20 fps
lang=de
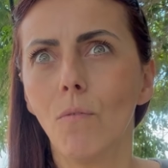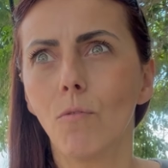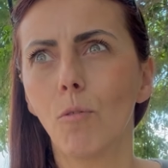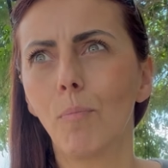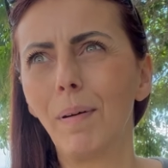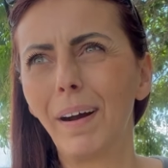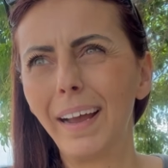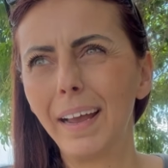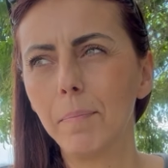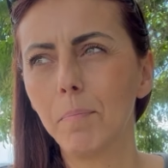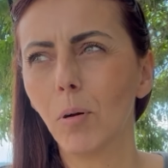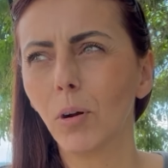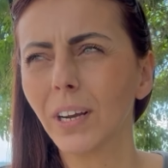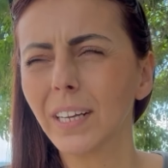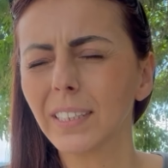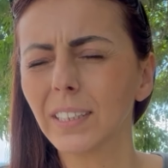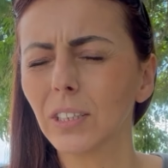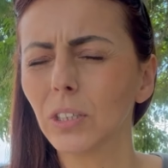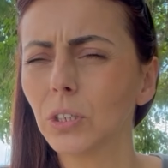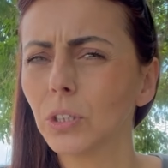Wobei
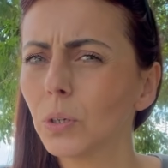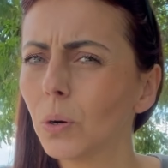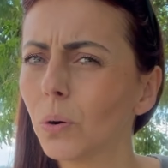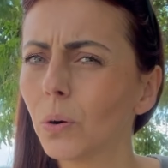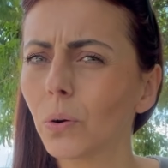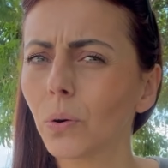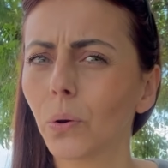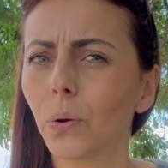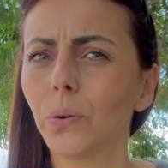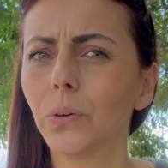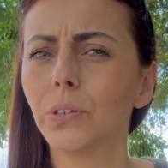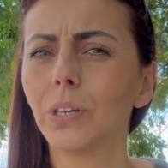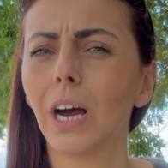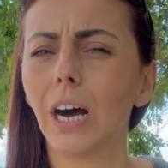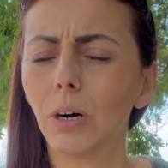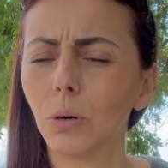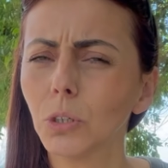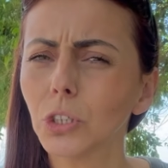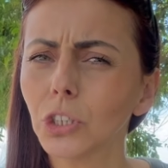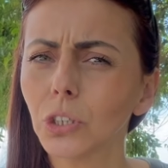Bocas del Toro könnte
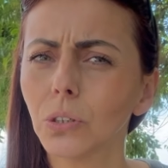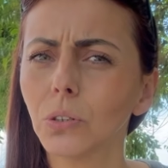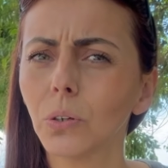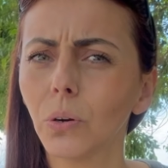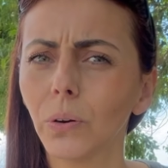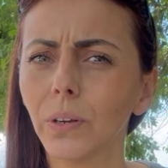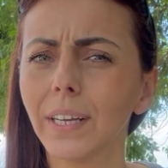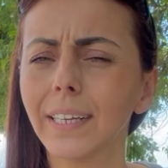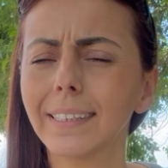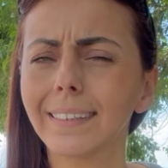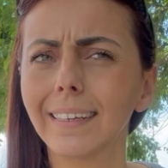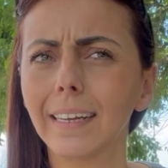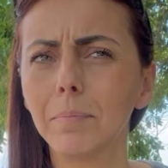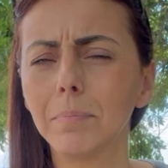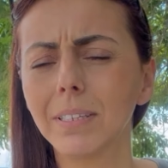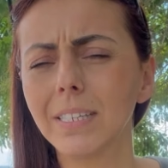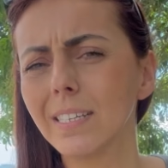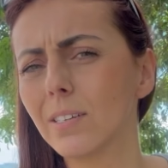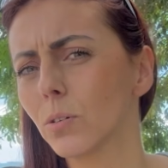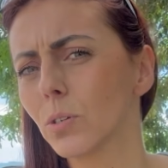auch schon teuer sein,
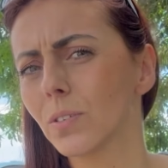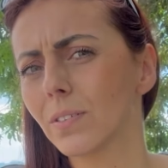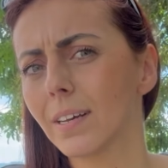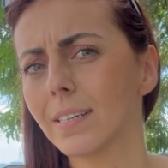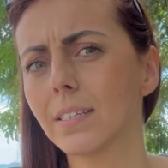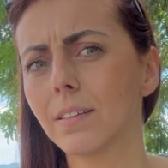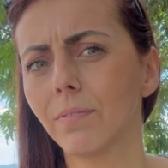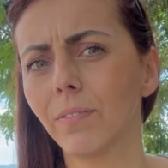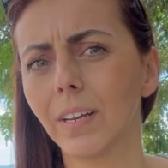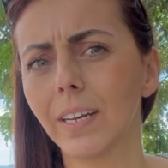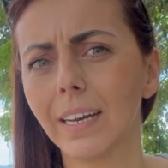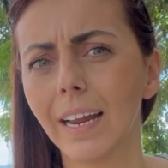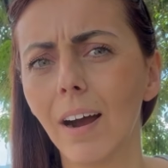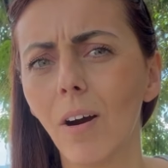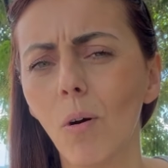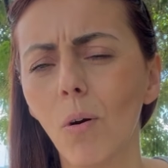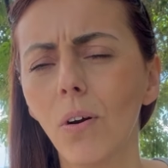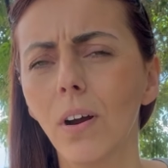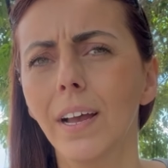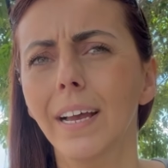beziehungsweise
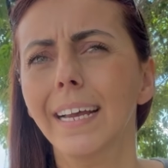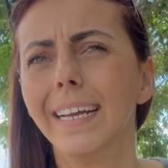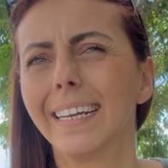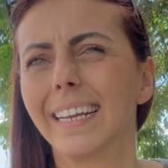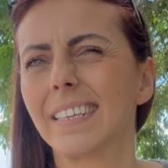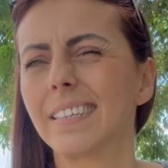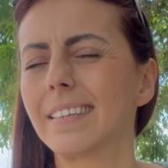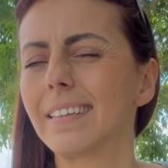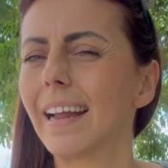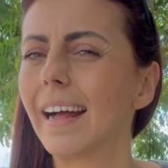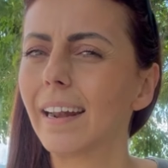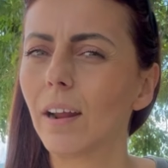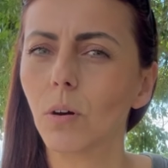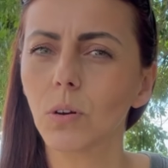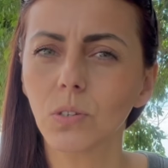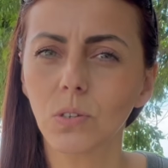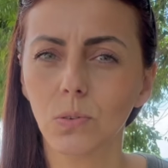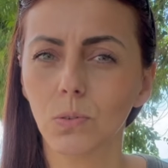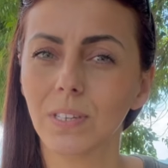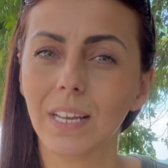Venau. Das sind halt
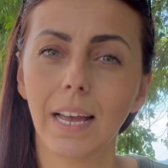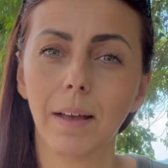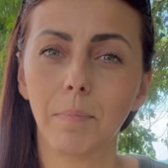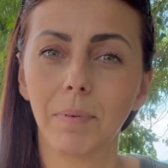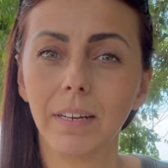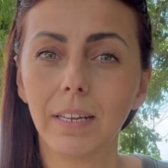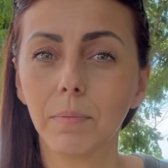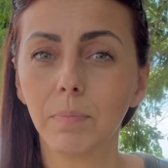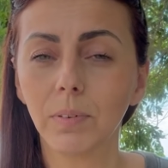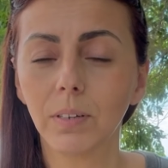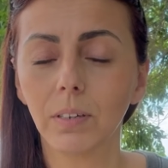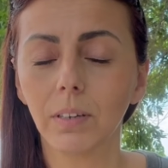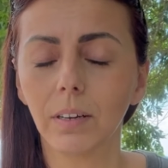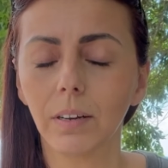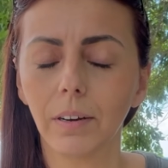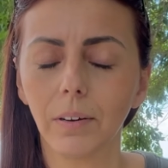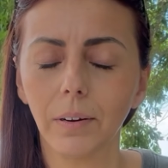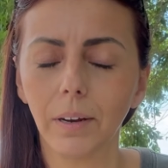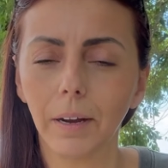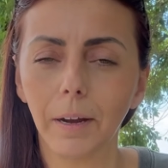auch so sehr
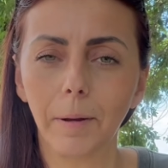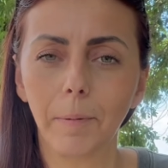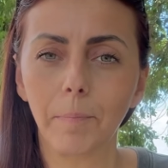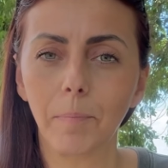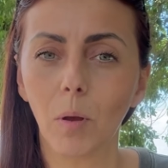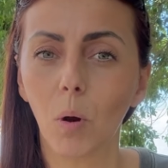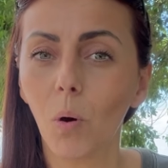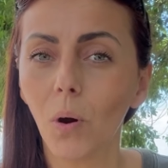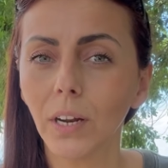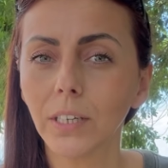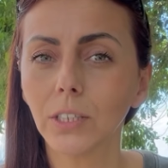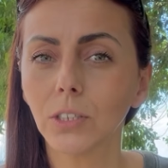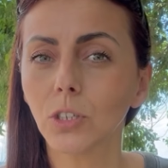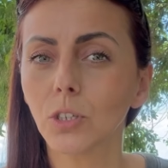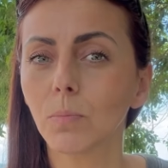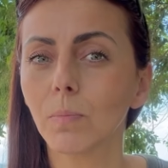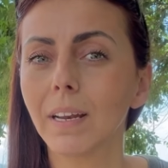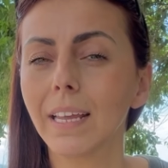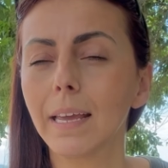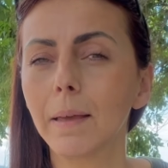beliebte ähm, Orte
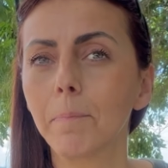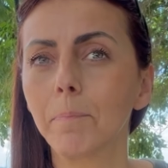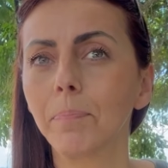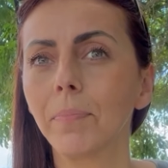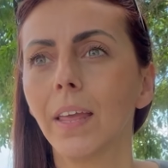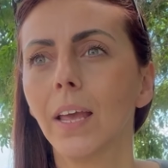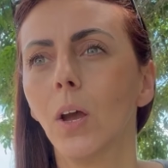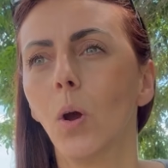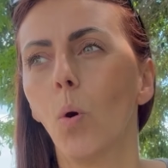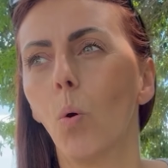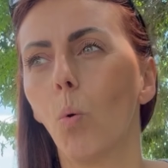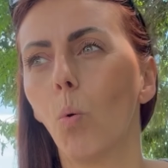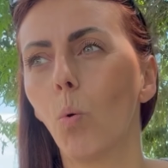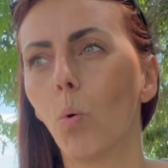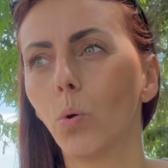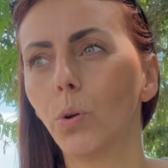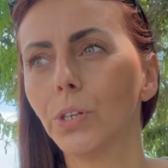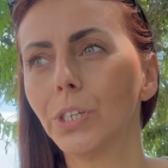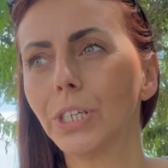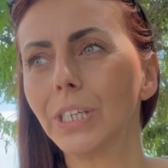zum Leben.
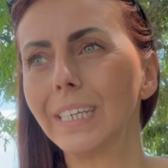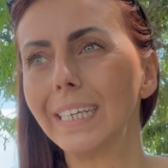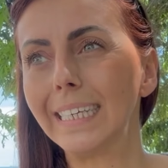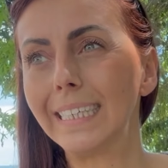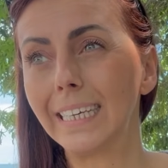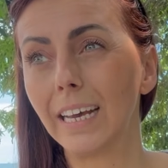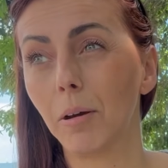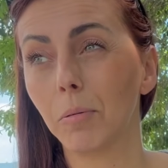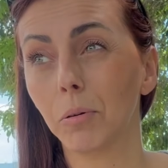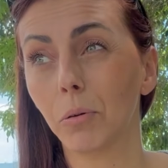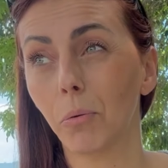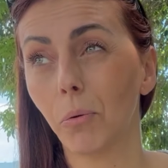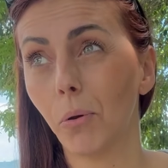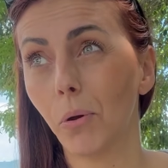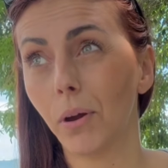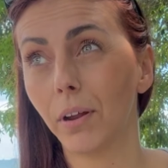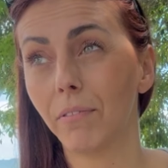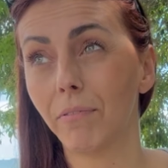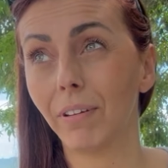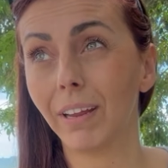Und ich habe
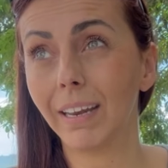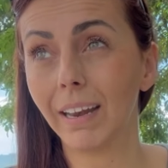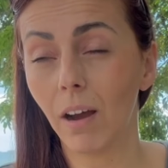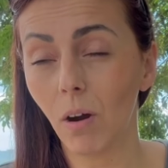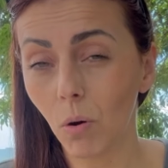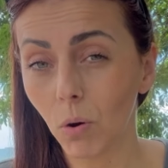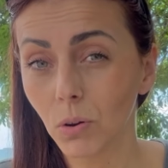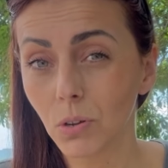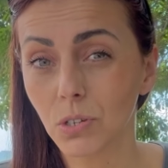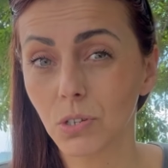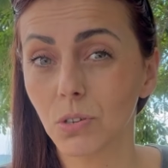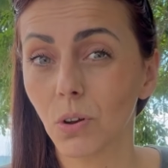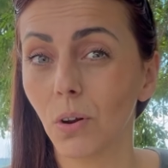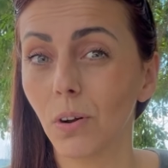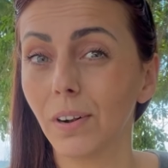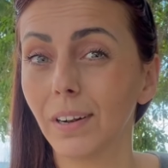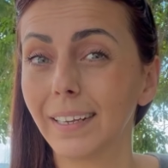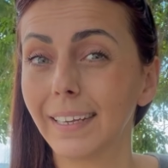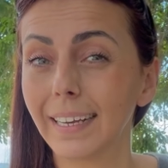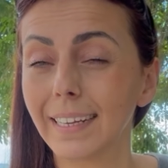gehört, Venau
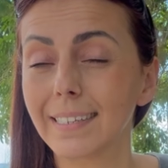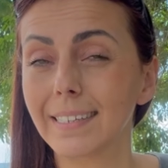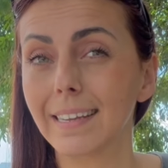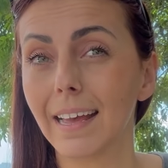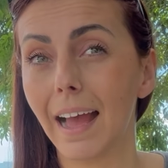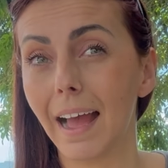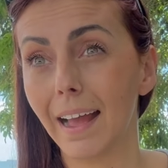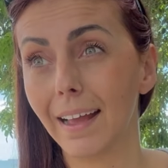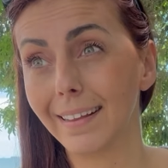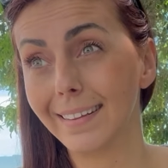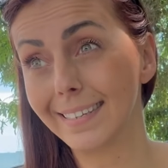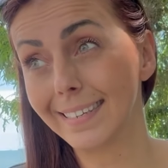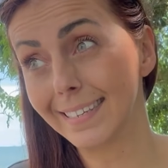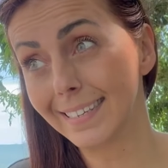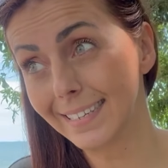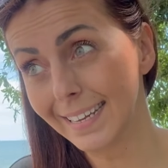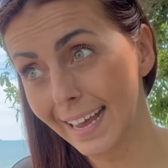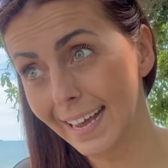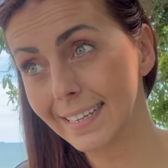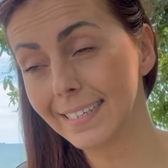soll jetzt
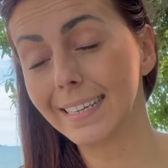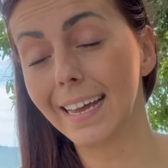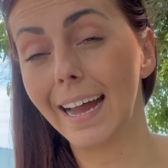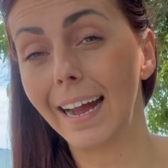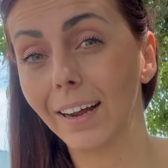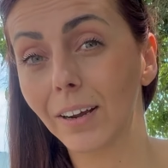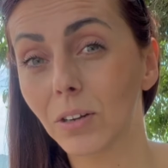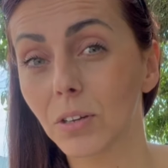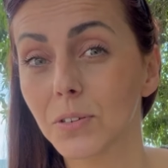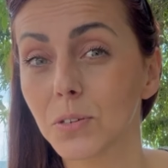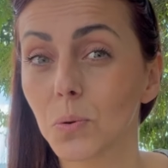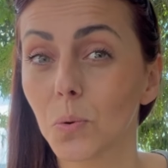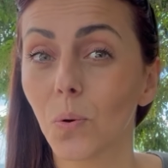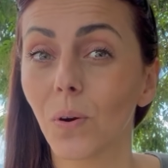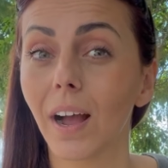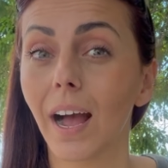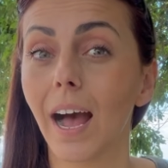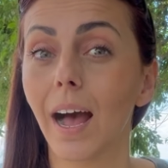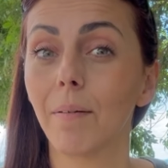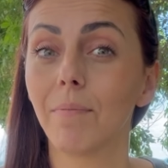sehr, sehr
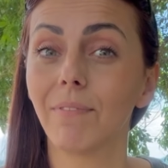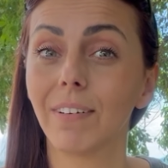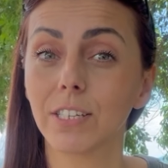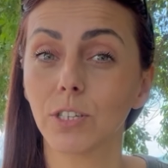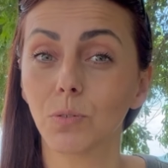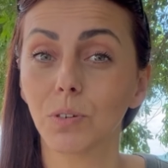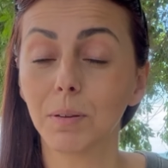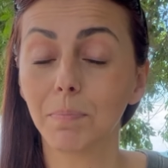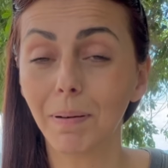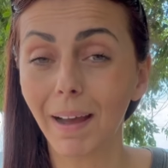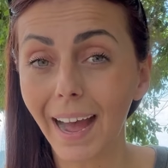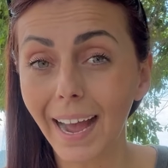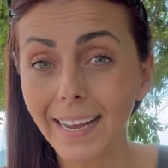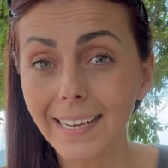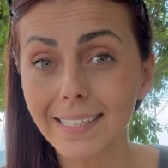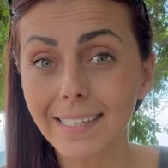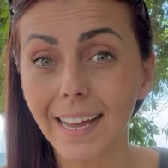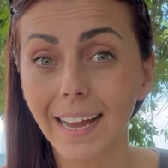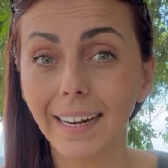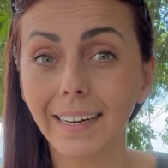angezogen haben, was so die
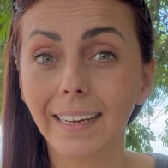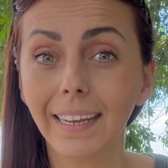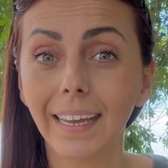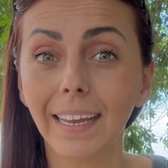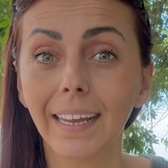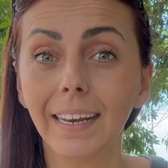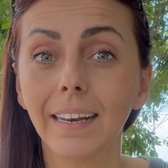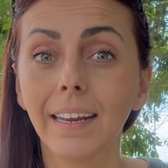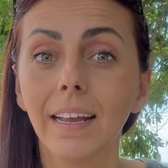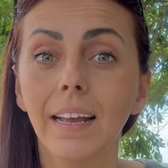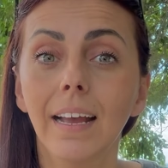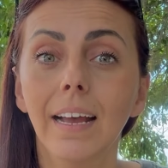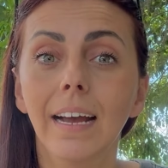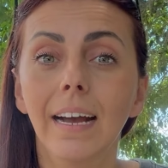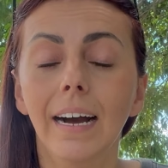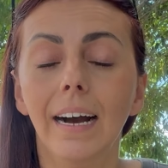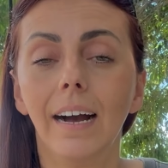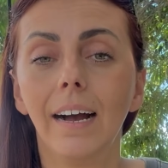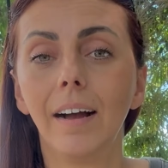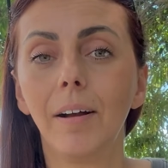Preise angehen.
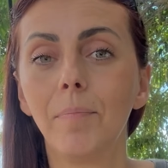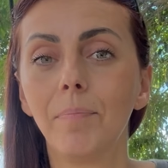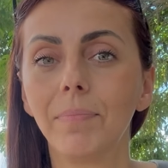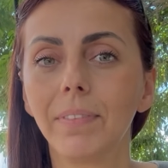Ähm,